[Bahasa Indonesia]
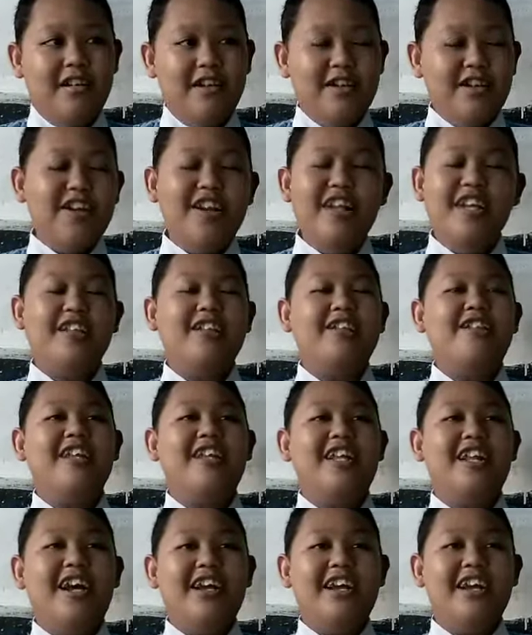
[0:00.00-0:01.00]
kedaulatan
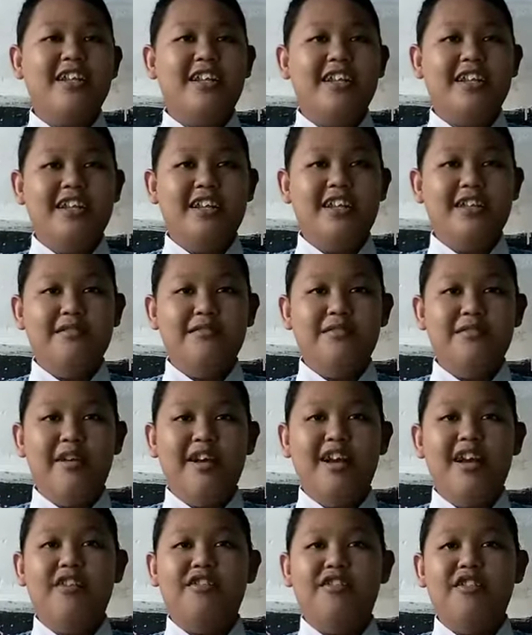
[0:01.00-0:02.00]
oleh rakyat artinya
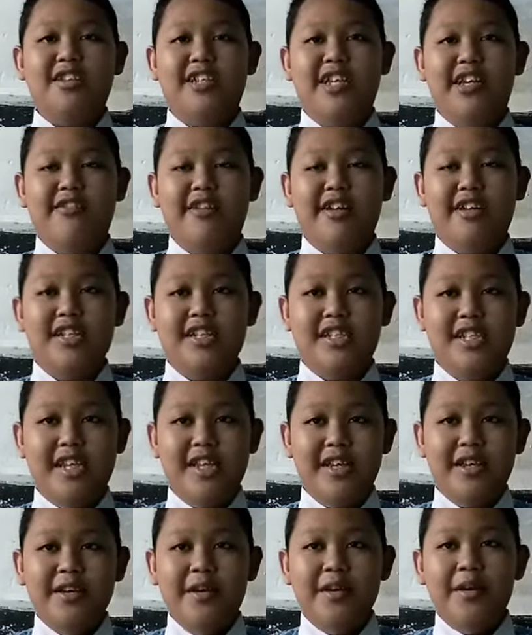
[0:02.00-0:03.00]
memegang
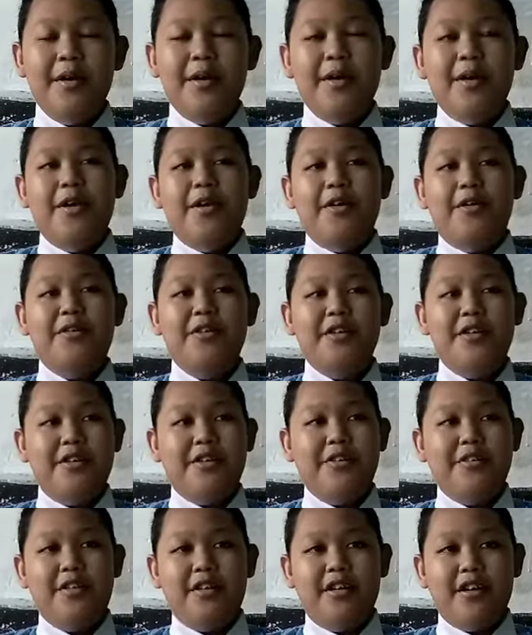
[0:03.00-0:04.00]
konsekuensi
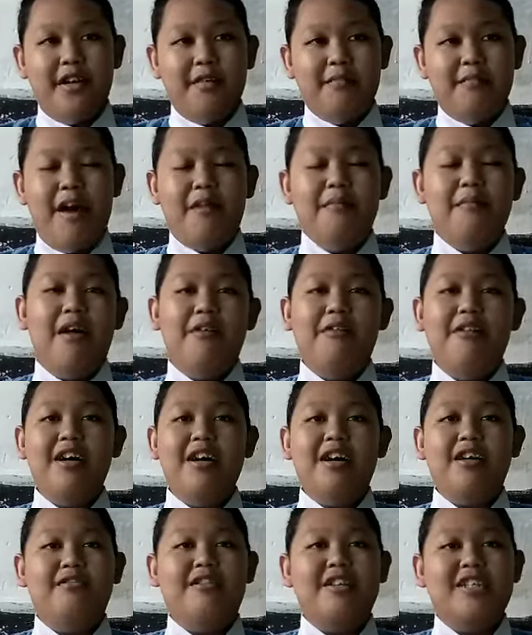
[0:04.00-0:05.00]
untuk bahwa
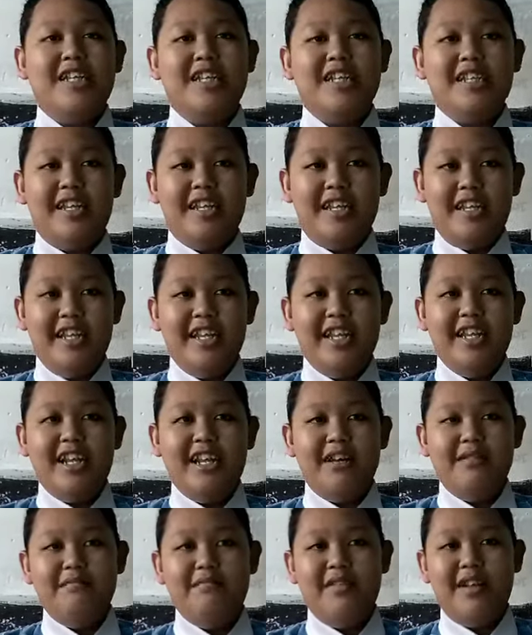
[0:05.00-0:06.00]
kekuasaan tertinggi
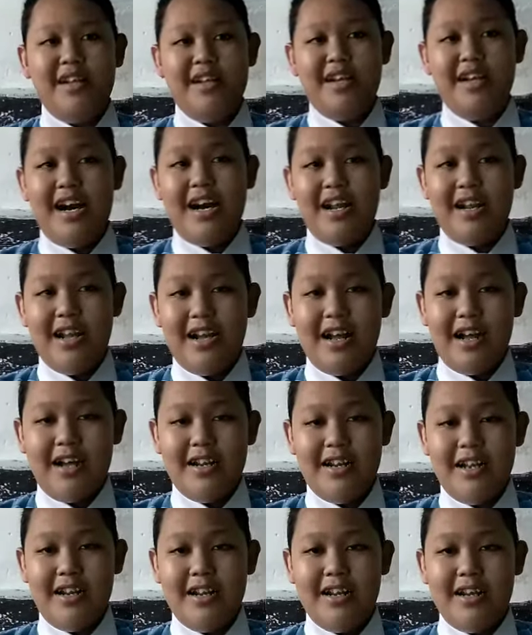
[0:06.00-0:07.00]
dalam bernegara
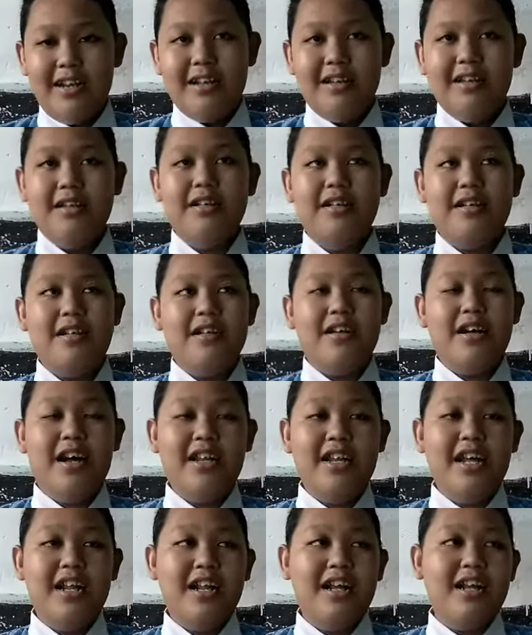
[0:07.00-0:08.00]
adalah
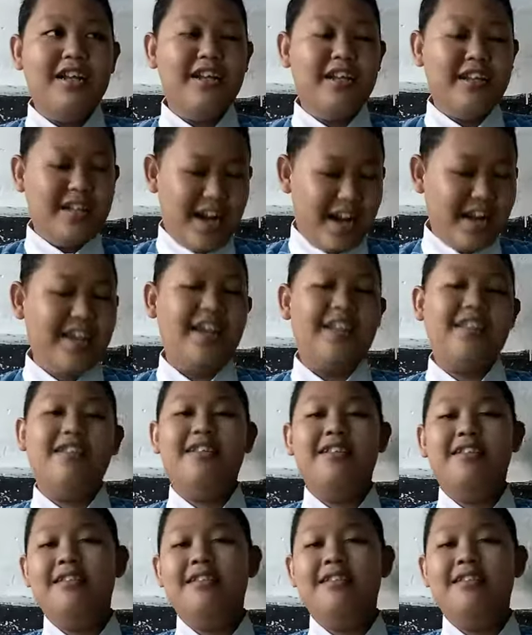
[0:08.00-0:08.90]
adalah rakyat.